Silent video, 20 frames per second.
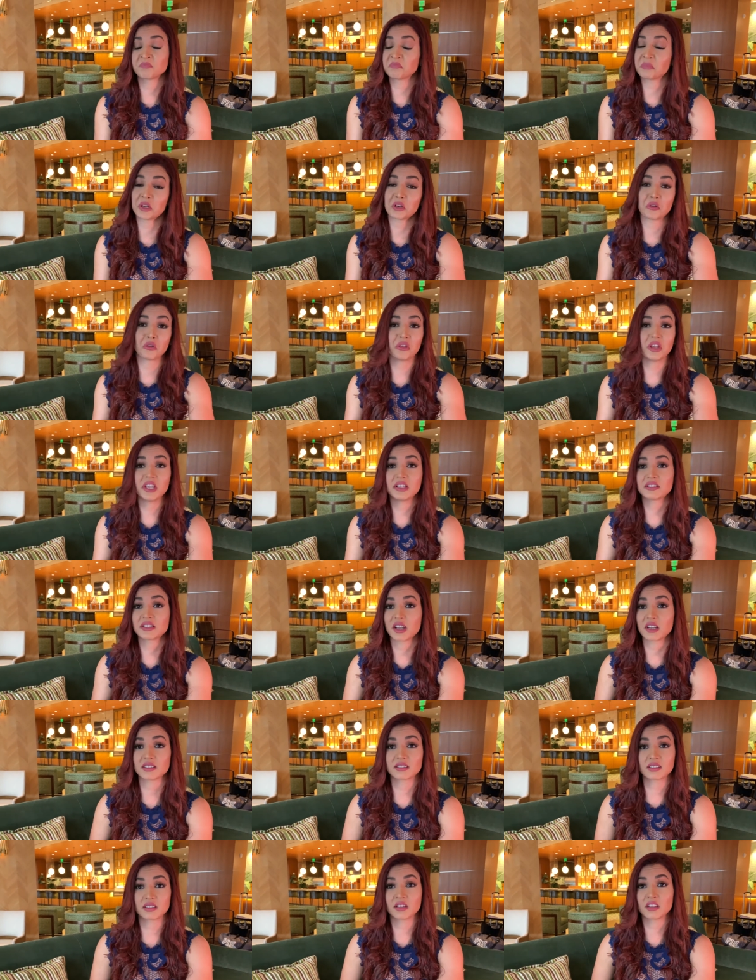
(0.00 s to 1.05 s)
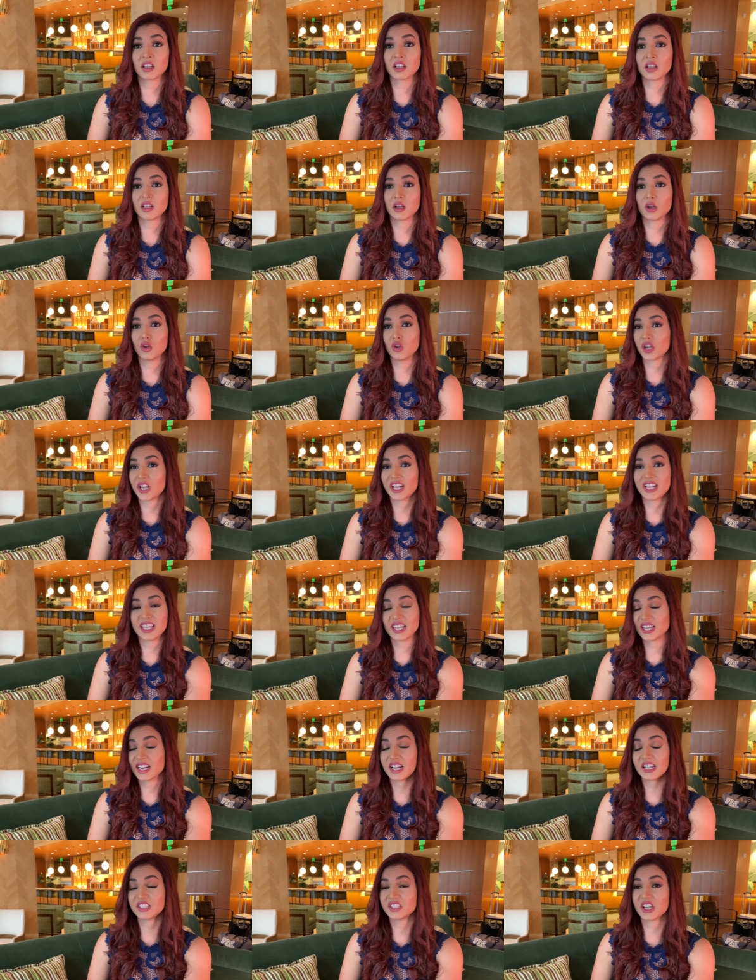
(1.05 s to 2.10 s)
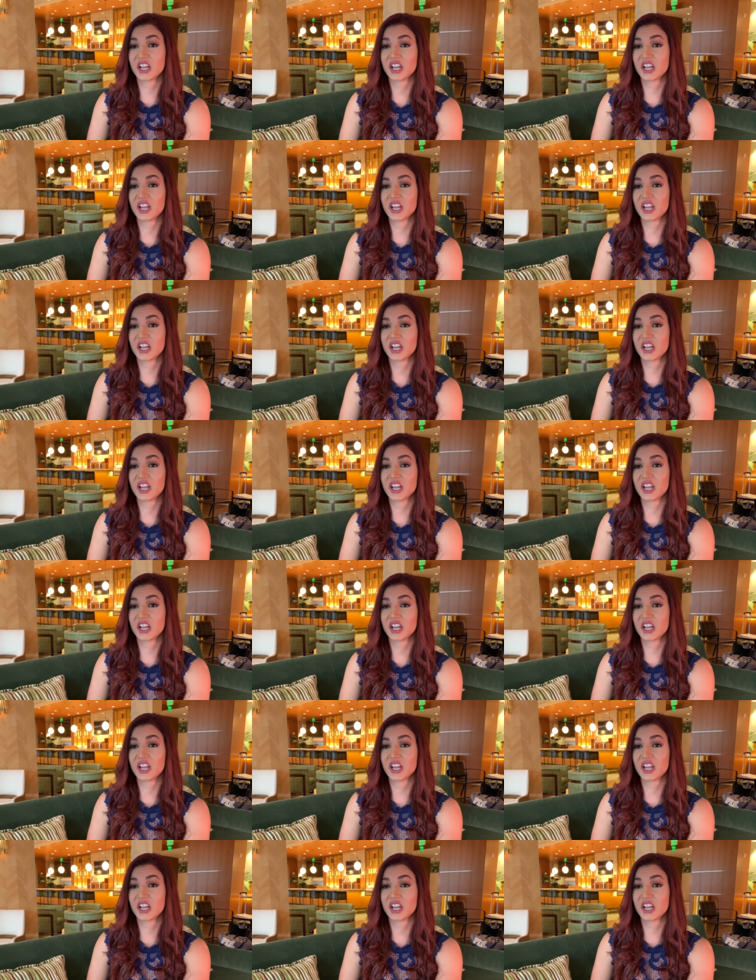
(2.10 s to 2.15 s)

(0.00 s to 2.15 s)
periodistas, lo que quieran